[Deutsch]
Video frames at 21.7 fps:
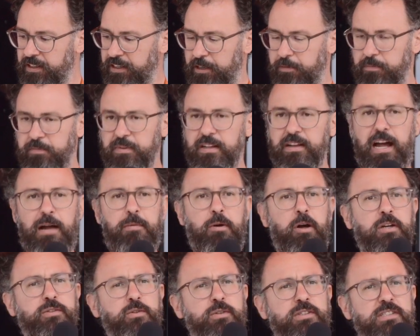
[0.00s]
Ähm,
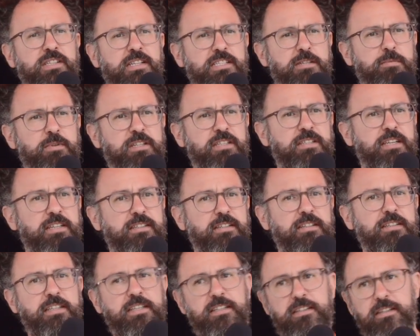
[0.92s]
aber auch so eine Sensibilität
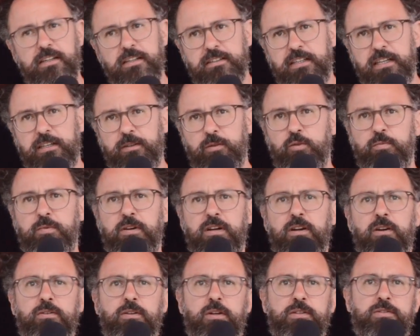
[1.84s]
den Kindern
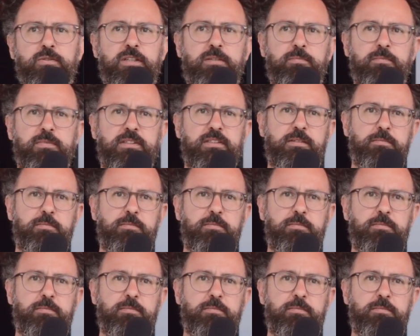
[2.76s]
gegenüber und auch so dem,